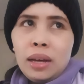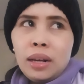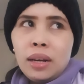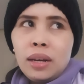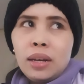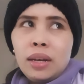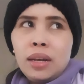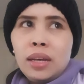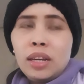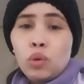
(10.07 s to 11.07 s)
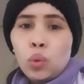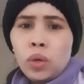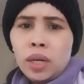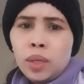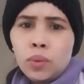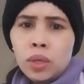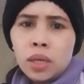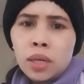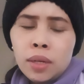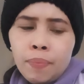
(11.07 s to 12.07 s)
ang uh, naguluhan og
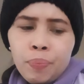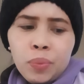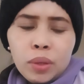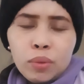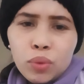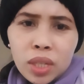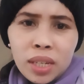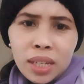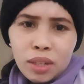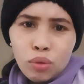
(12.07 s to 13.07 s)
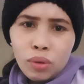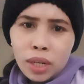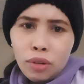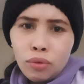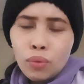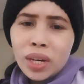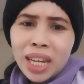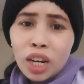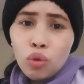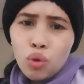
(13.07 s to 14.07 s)
uh, unsa ni naguluhan og wa
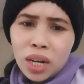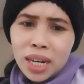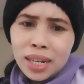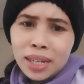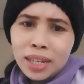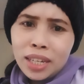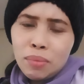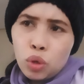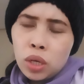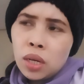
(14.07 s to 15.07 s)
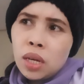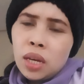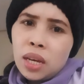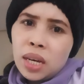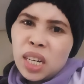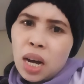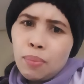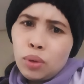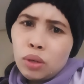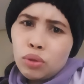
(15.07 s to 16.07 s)
nahiluha alang kanimo.
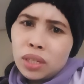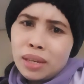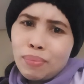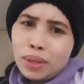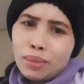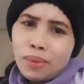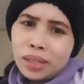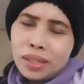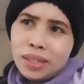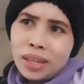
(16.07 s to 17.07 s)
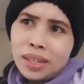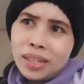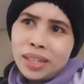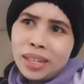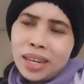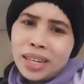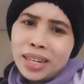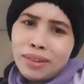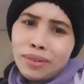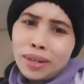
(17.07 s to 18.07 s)
Naghapon ako sige practice ani na
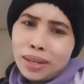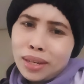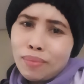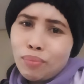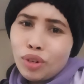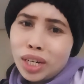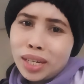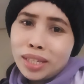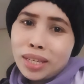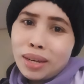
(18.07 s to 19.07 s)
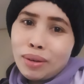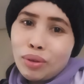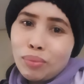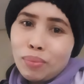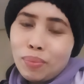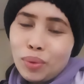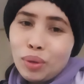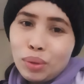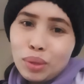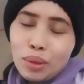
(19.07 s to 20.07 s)
anak ko na upload ani sa
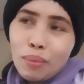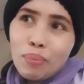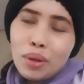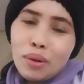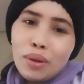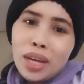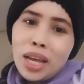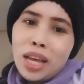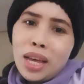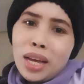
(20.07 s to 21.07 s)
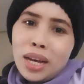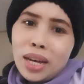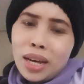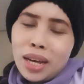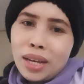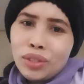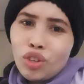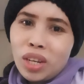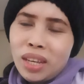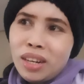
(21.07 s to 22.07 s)
YouTube pero uh,
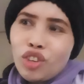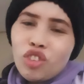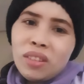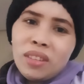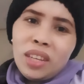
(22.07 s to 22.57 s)
unsa ni uh,